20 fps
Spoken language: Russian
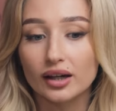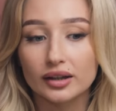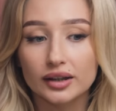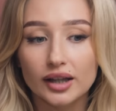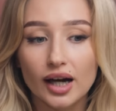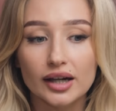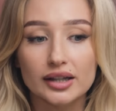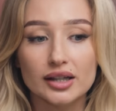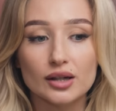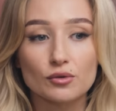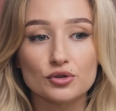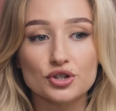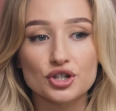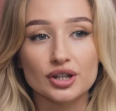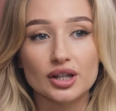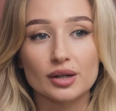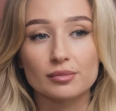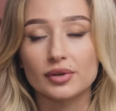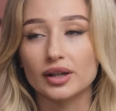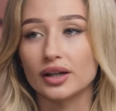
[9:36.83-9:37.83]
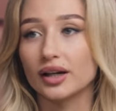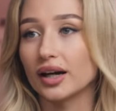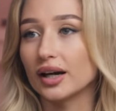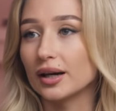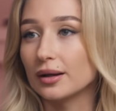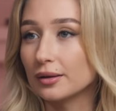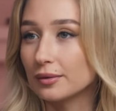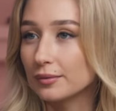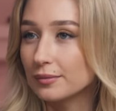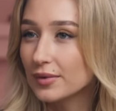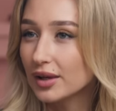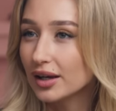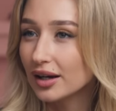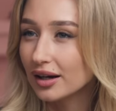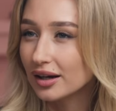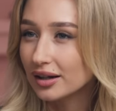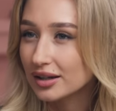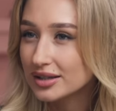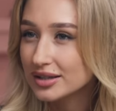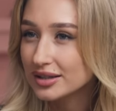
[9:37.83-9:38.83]
Да, я очень там такая
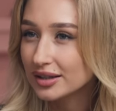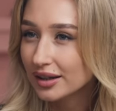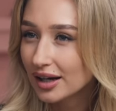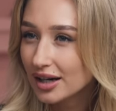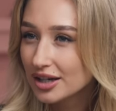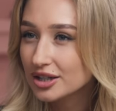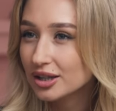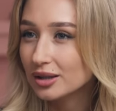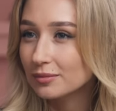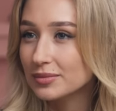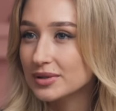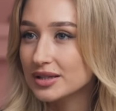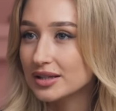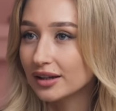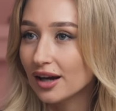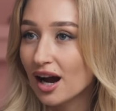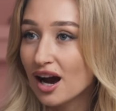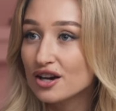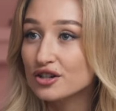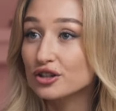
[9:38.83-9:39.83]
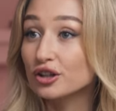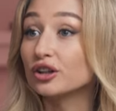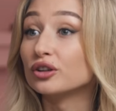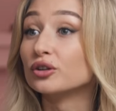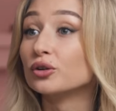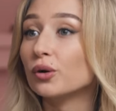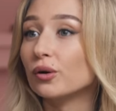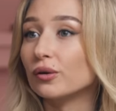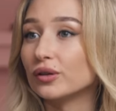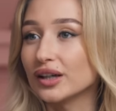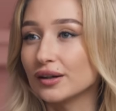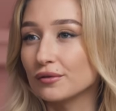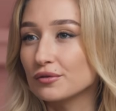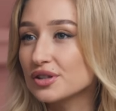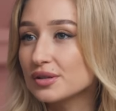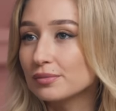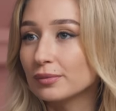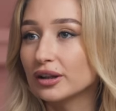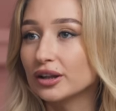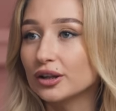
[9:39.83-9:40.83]
растеряшка, потеряшка, но я
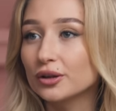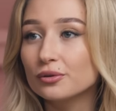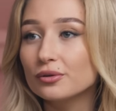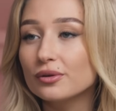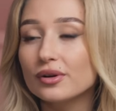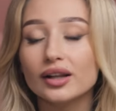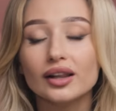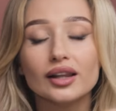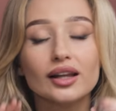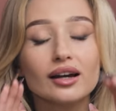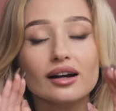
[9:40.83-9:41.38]
вот смотрю,